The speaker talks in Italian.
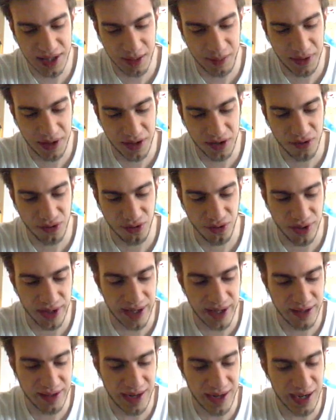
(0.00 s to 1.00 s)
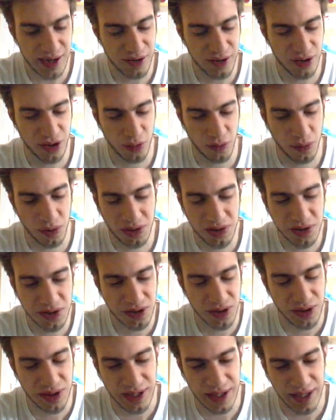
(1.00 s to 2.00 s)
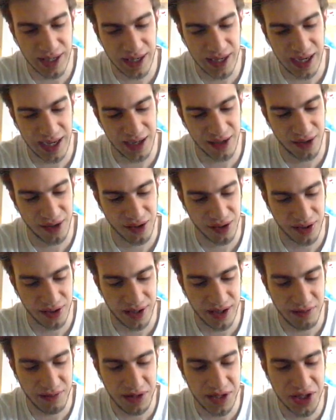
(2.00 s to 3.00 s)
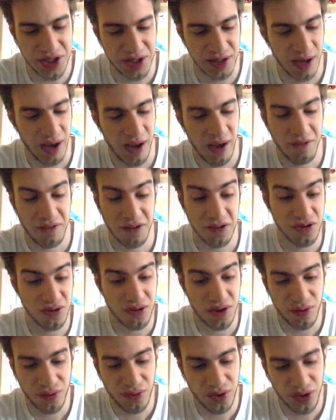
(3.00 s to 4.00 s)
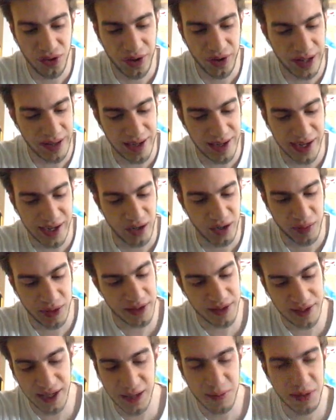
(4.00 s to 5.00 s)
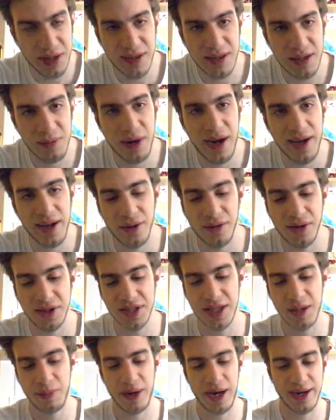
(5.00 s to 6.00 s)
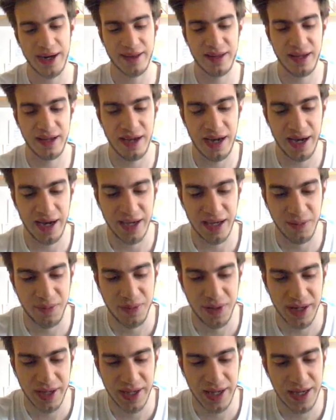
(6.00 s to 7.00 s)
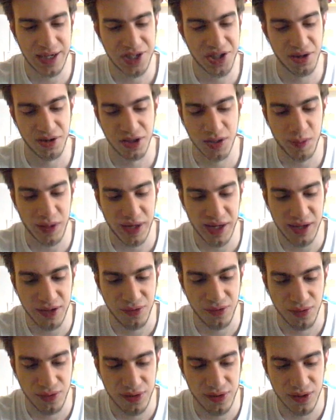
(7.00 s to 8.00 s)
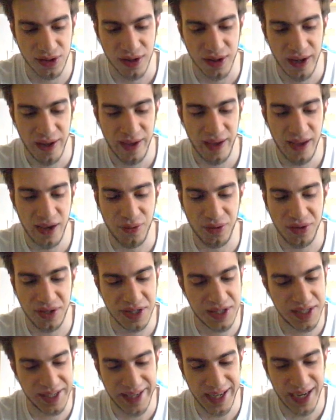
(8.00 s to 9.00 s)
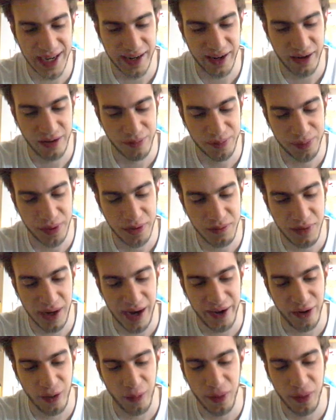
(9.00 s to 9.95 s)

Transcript: aperture traggono molto in inganno i nemici. Fattore 1 non attaccano praticamente mai da questa parte, anche perché c'è lo spaccatutto e quindi si cagano un po' in mano,